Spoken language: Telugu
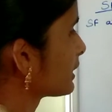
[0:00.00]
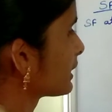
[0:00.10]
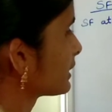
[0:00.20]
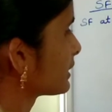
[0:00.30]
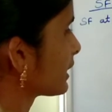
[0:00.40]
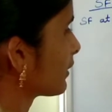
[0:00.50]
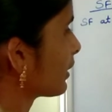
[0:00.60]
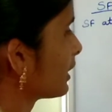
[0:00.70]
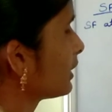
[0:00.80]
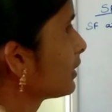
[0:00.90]
సిక్స్
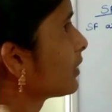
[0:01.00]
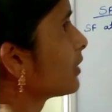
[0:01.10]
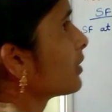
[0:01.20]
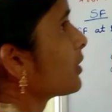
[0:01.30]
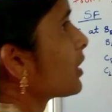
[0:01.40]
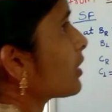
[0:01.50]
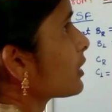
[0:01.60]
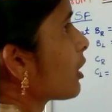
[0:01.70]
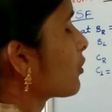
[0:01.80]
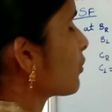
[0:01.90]
సెవెన్
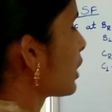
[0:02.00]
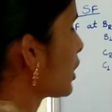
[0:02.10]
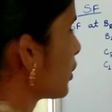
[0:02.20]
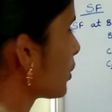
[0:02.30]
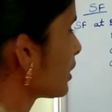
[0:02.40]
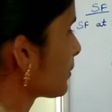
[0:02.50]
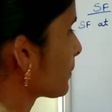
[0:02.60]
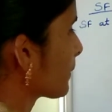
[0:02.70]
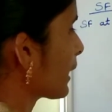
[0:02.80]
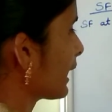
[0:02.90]
డౌన్వర్డ్ లోడ్
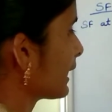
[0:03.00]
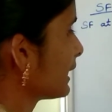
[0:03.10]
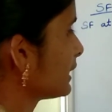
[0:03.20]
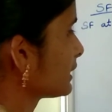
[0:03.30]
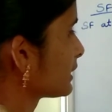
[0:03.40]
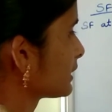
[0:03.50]
మైనస్